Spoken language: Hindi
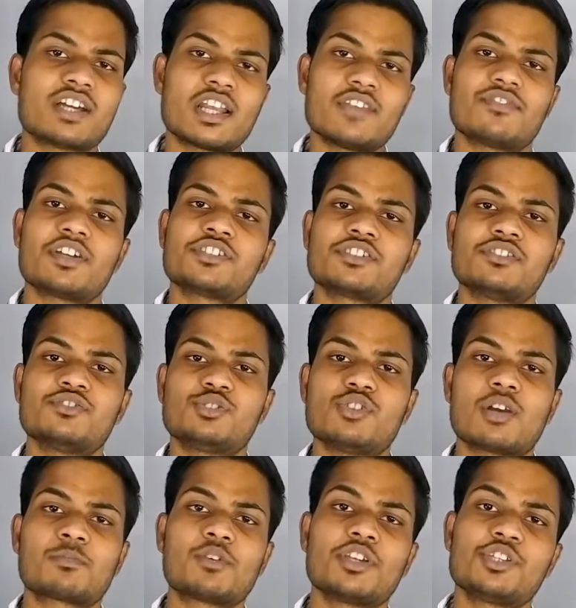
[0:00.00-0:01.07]
सारे फंक्शन
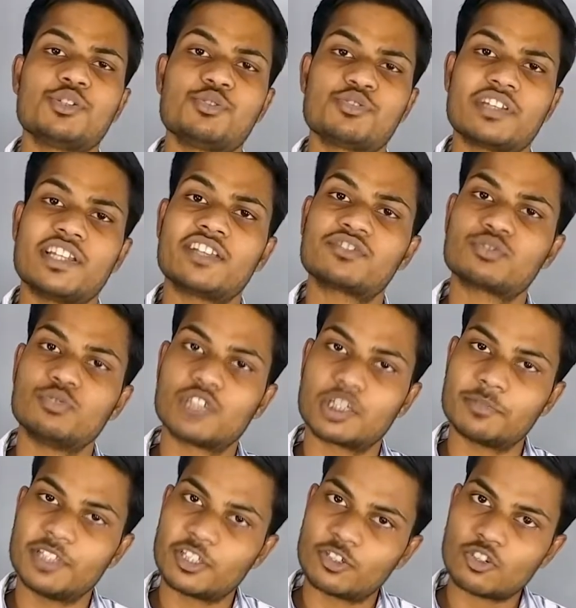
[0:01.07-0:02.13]
जो आपको यूजुअली एक
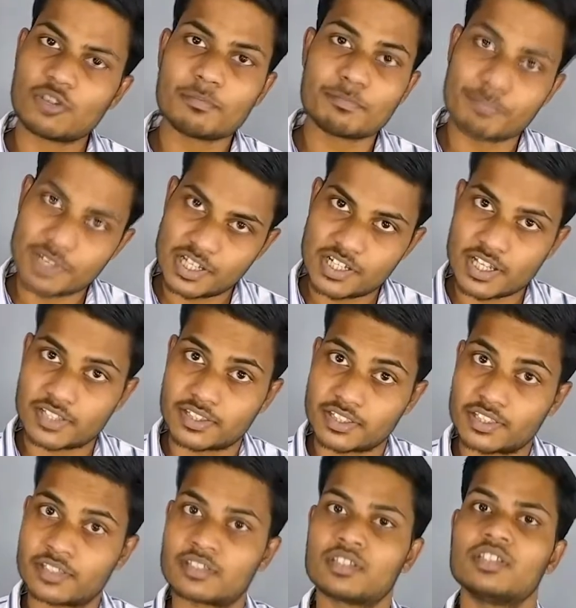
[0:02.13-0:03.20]
स्कूटर में देखने को मिल
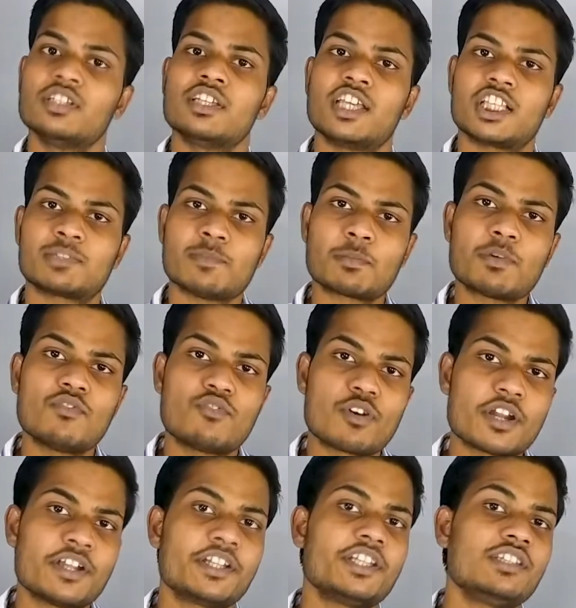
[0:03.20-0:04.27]
जाते हैं इसमें आपको
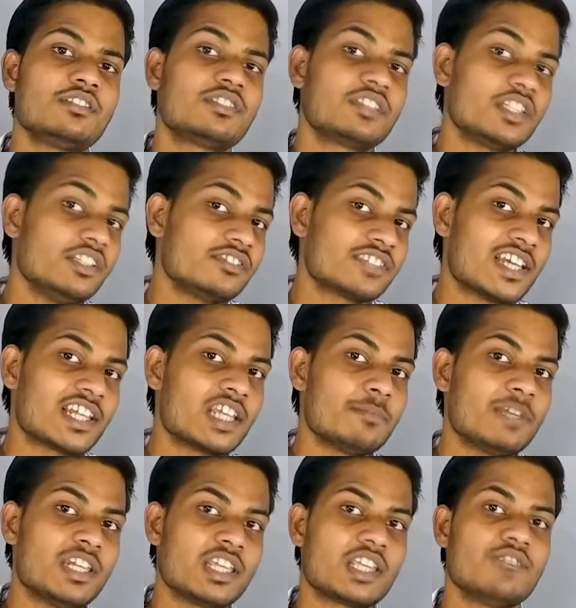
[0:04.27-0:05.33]
वारंटी तीन साल की
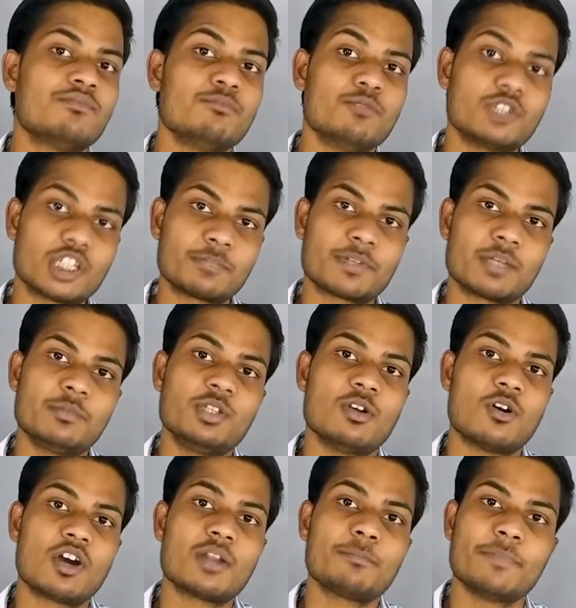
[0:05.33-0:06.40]
मिलेगी मोटर पर भी
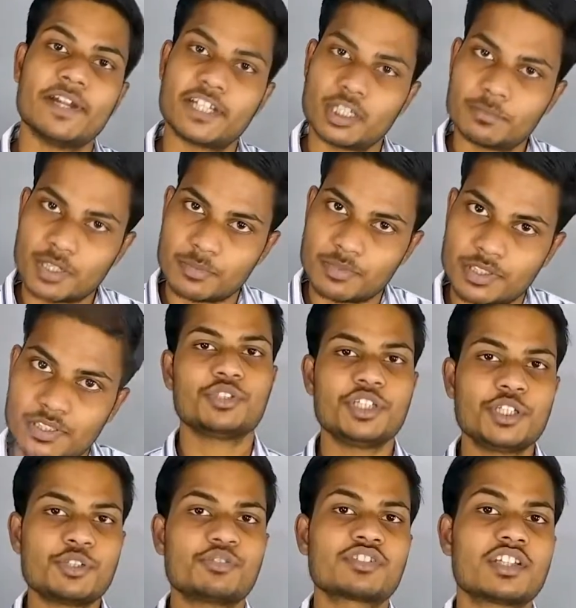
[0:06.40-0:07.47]
और बैटरी पर भी तो
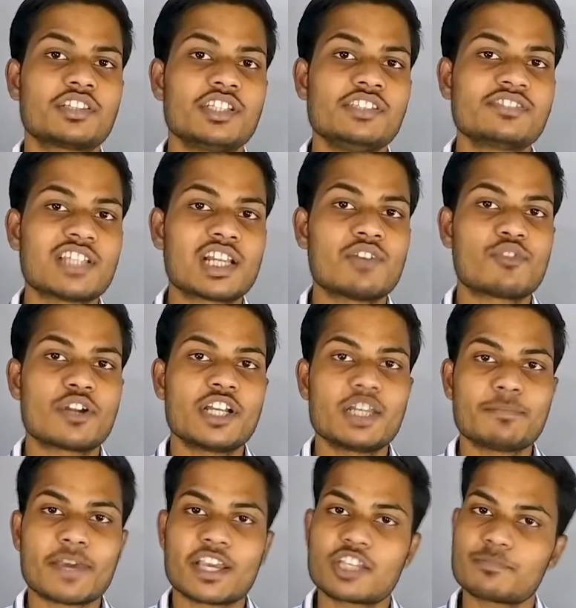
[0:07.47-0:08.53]
ये जो इसका तीन साल का
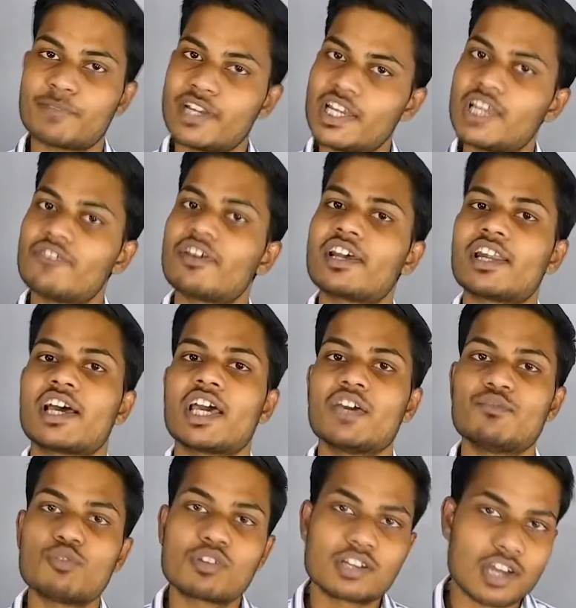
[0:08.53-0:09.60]
वारंटी पैकेज मिलने वाला
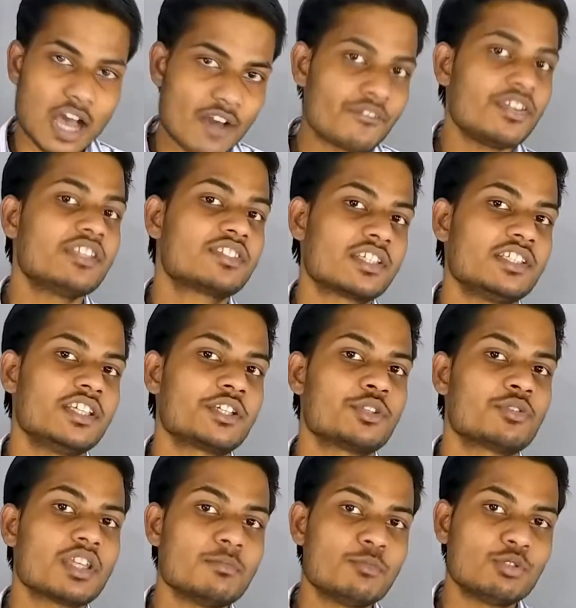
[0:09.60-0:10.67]
है वो काफी सही है
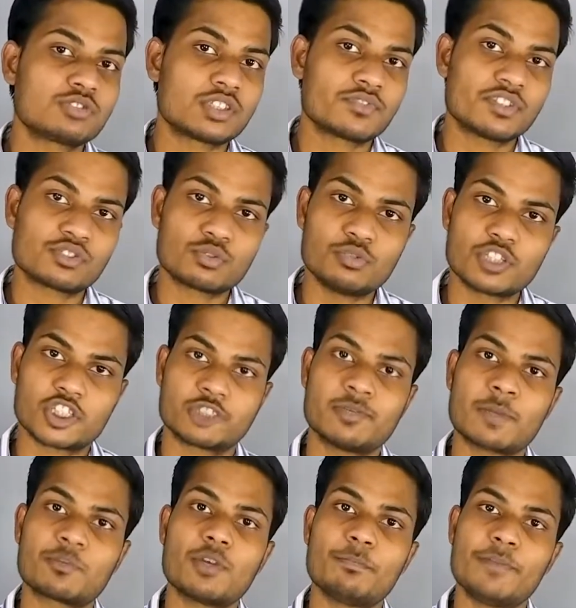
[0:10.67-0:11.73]
क्योंकि मोस्ट ऑफ द स्कूटर्स
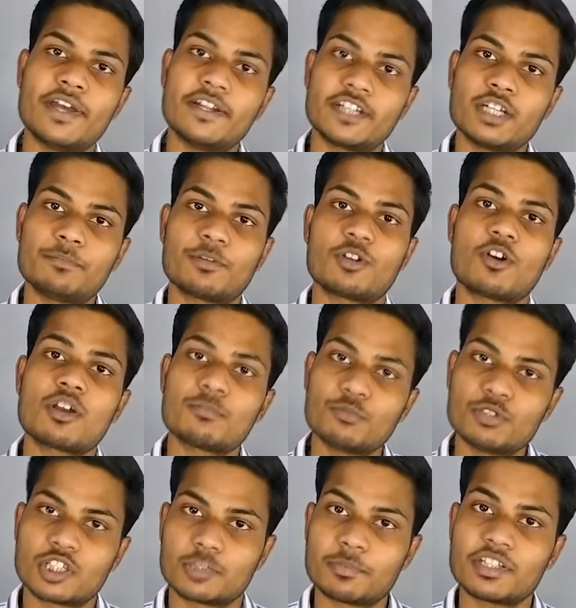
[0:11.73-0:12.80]
में आपको बैटरी पर और
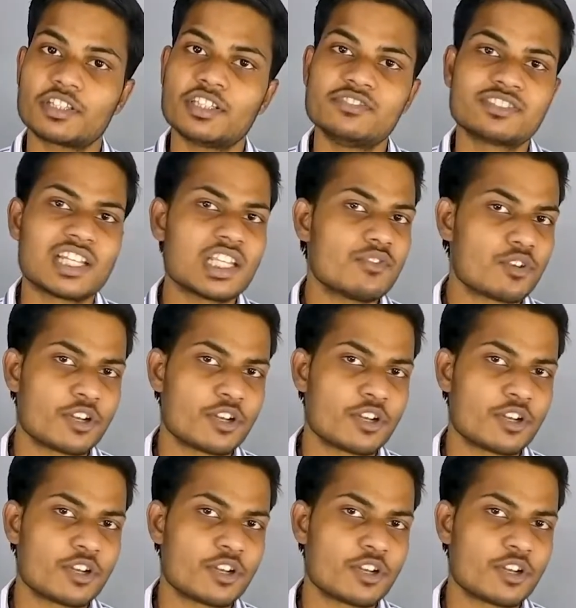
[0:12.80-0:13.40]
मोटर पर तीन साल की